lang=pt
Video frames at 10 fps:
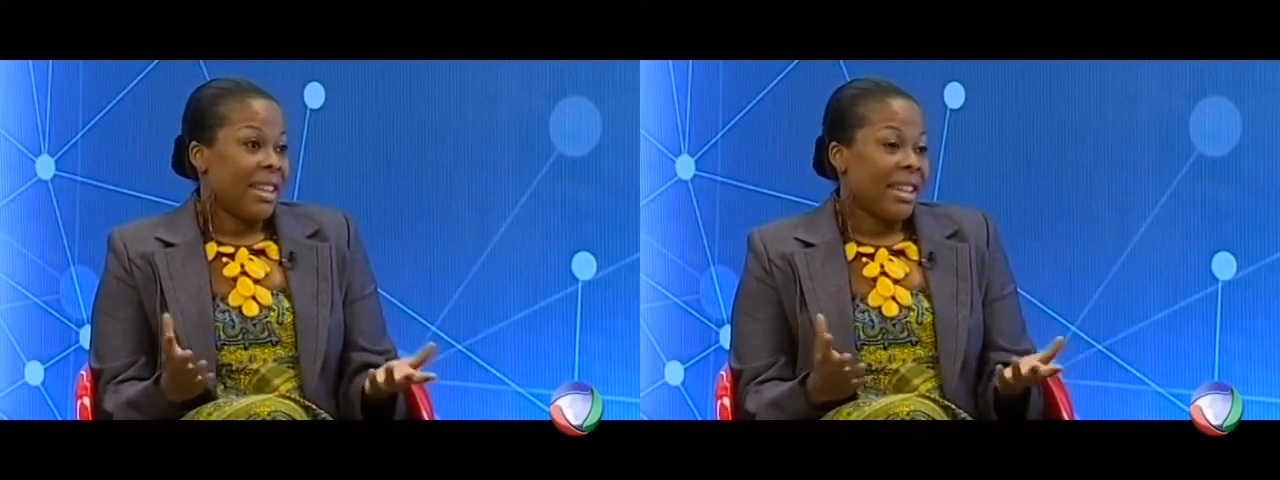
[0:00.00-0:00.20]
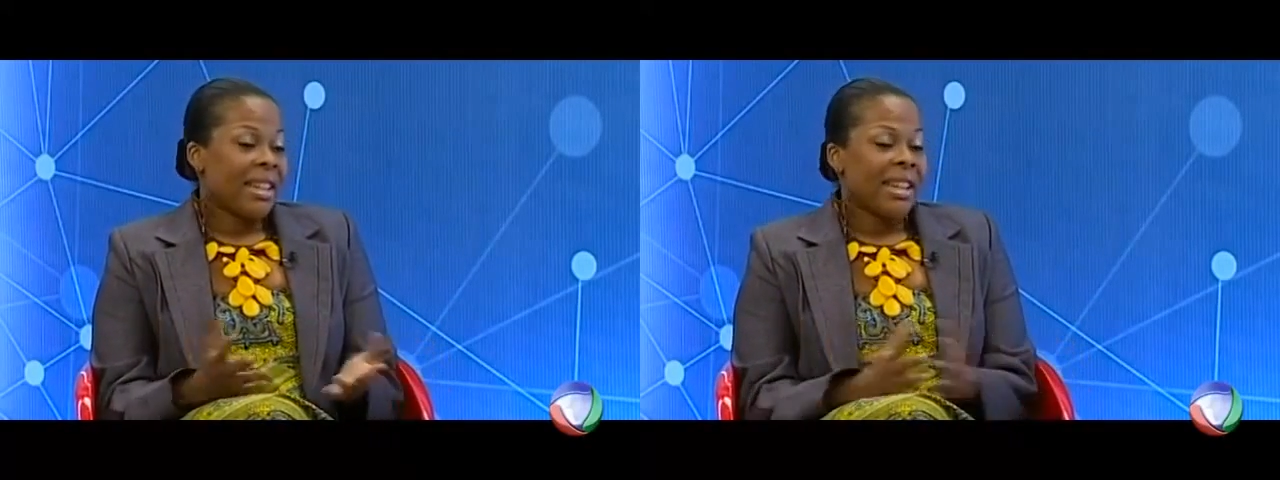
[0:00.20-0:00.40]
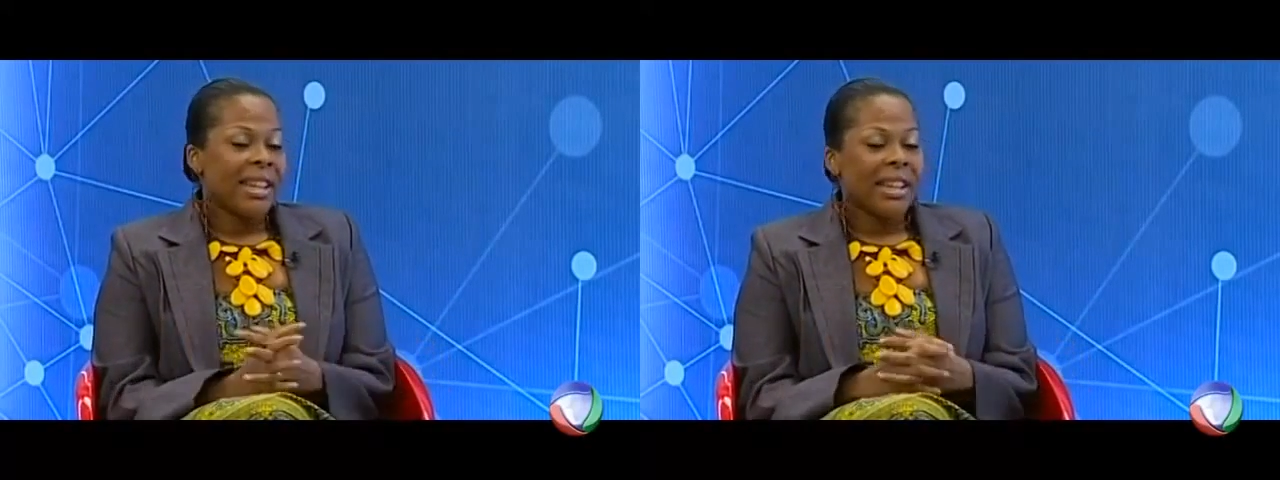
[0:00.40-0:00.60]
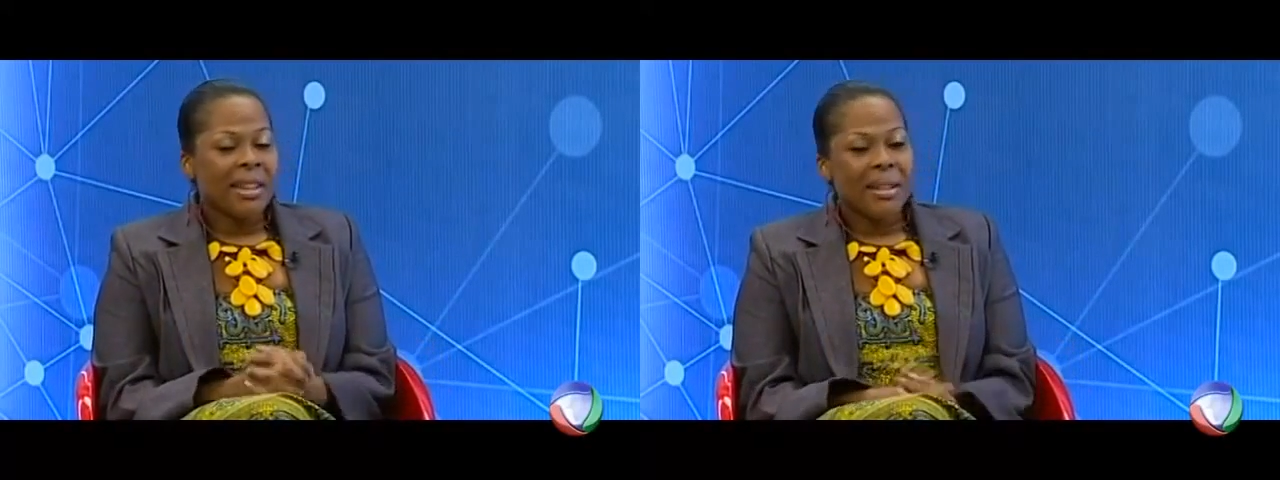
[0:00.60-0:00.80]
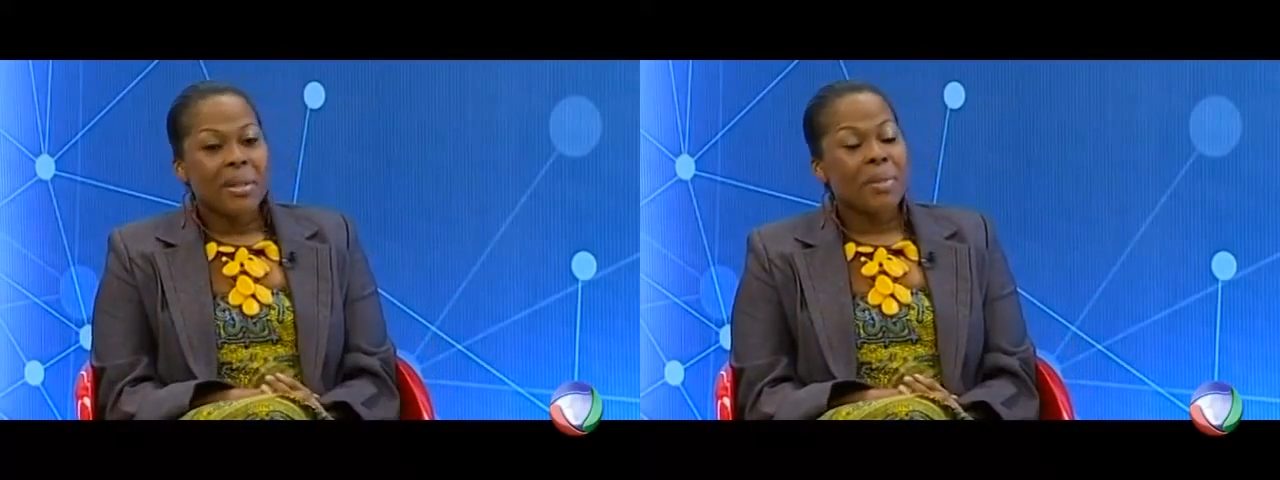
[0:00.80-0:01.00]

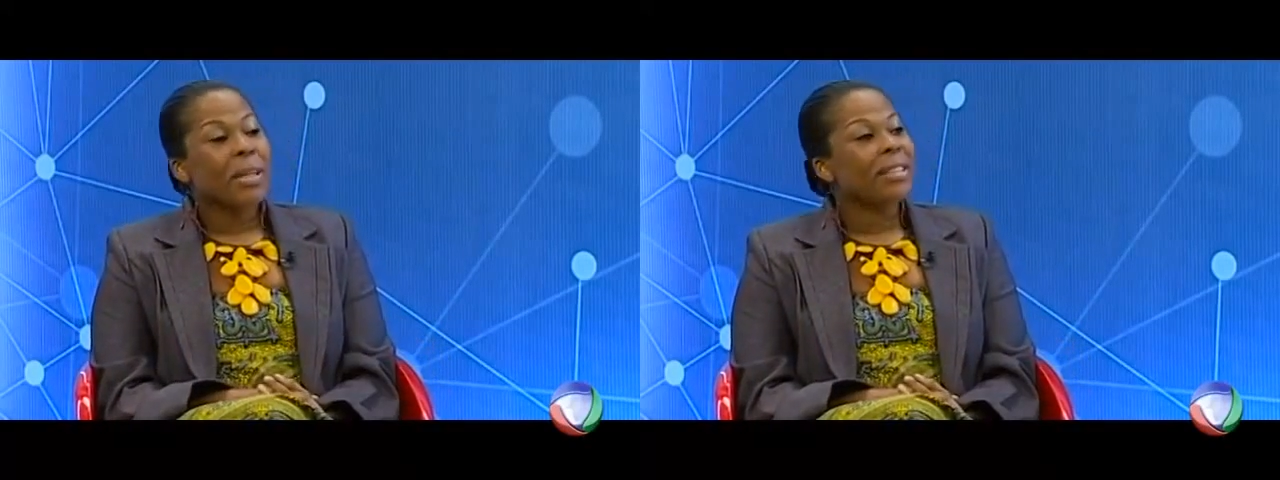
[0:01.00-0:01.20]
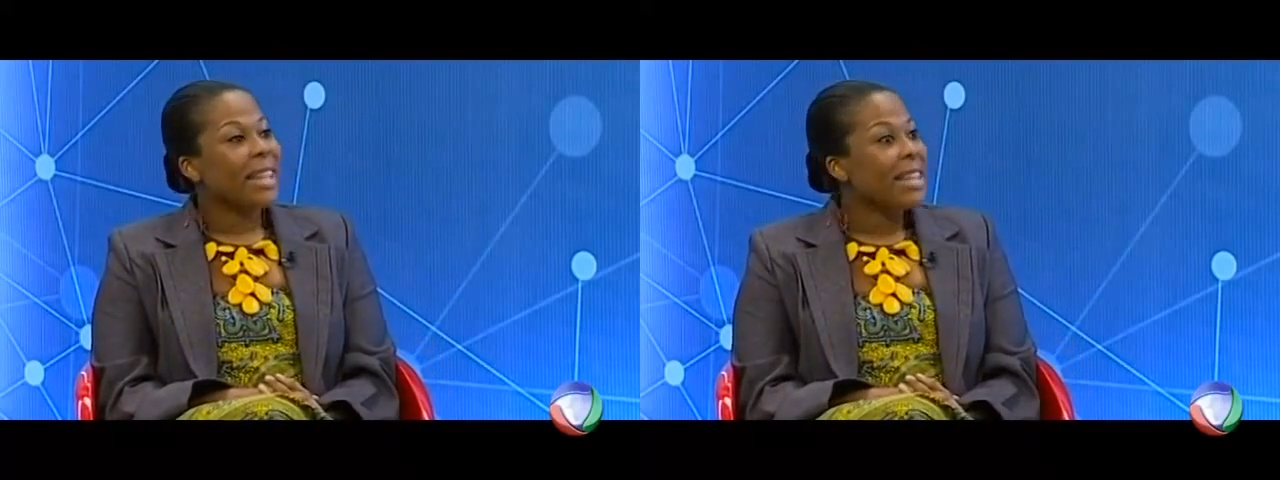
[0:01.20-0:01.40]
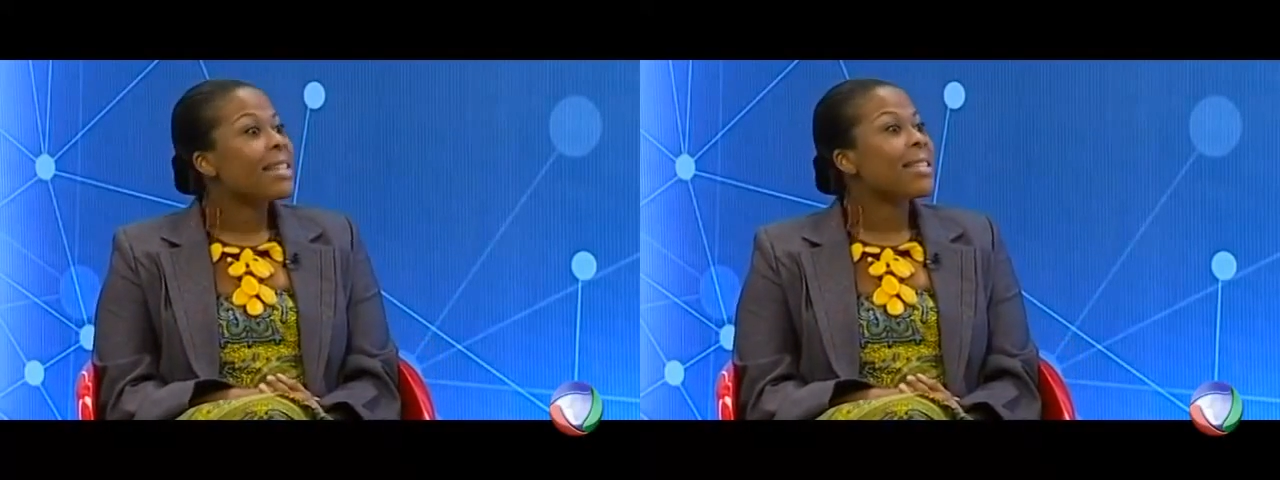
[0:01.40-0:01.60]
uh, se mantém em